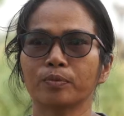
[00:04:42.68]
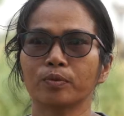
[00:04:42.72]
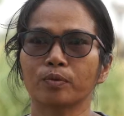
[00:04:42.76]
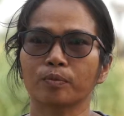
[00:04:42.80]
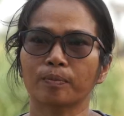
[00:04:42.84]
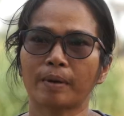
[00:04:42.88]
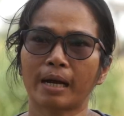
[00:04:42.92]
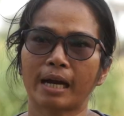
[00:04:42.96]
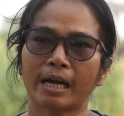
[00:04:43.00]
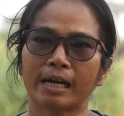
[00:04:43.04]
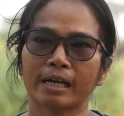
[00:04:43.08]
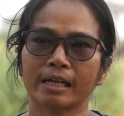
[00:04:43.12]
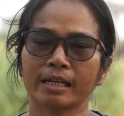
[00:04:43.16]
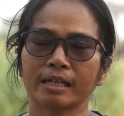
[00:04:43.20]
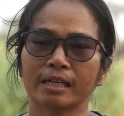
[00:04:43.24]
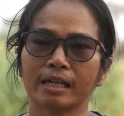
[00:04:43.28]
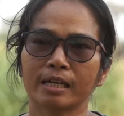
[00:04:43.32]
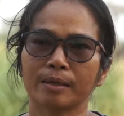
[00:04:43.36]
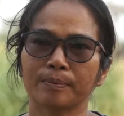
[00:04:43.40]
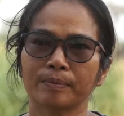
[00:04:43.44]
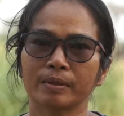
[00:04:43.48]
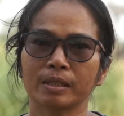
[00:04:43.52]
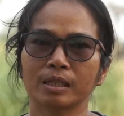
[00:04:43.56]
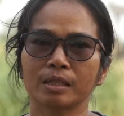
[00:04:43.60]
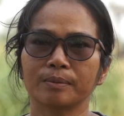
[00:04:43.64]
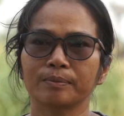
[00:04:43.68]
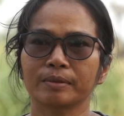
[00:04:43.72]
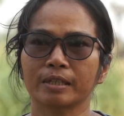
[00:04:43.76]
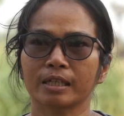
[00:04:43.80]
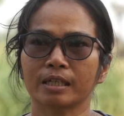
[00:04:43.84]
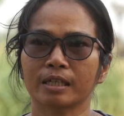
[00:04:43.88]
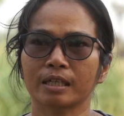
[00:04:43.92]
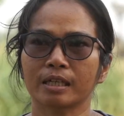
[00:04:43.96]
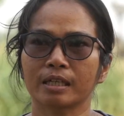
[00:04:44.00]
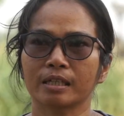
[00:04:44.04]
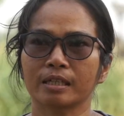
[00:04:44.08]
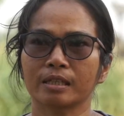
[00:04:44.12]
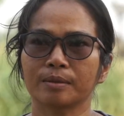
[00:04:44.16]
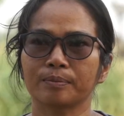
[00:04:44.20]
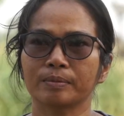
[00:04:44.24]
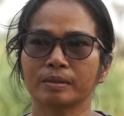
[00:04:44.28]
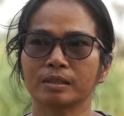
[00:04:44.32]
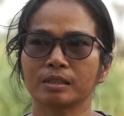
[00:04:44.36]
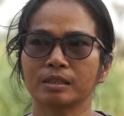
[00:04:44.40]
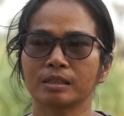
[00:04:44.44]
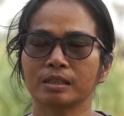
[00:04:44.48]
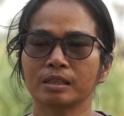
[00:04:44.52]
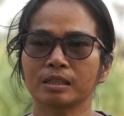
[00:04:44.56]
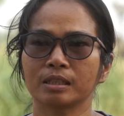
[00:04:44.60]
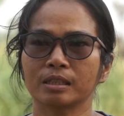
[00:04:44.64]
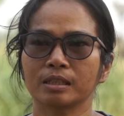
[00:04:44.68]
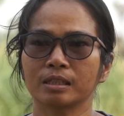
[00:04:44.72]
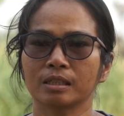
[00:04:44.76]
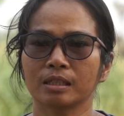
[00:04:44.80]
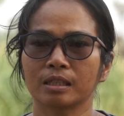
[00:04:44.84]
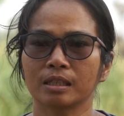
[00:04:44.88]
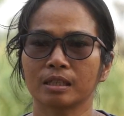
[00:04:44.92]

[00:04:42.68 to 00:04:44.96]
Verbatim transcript: ปลูกผักให้อะไรเพิ่มเนี่ยค่ะในพื้นที่